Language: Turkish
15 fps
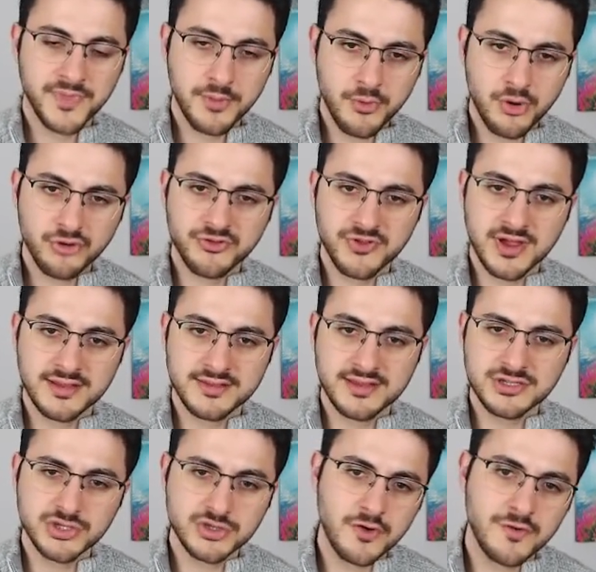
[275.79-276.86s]
Board
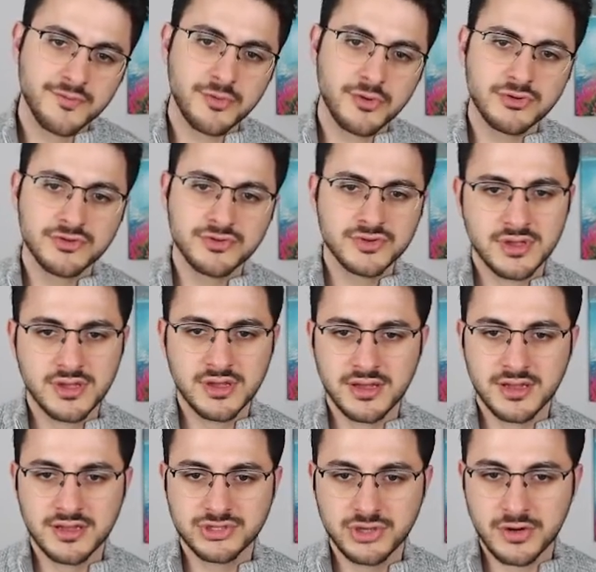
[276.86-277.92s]
tahta, surfboard
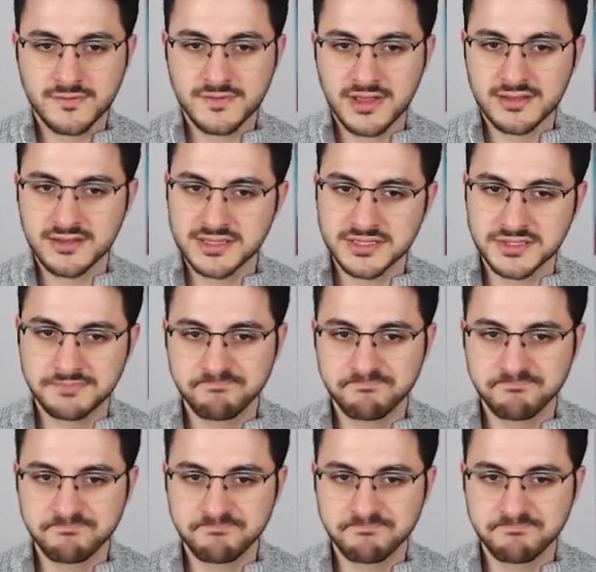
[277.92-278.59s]
e, surf tahtası.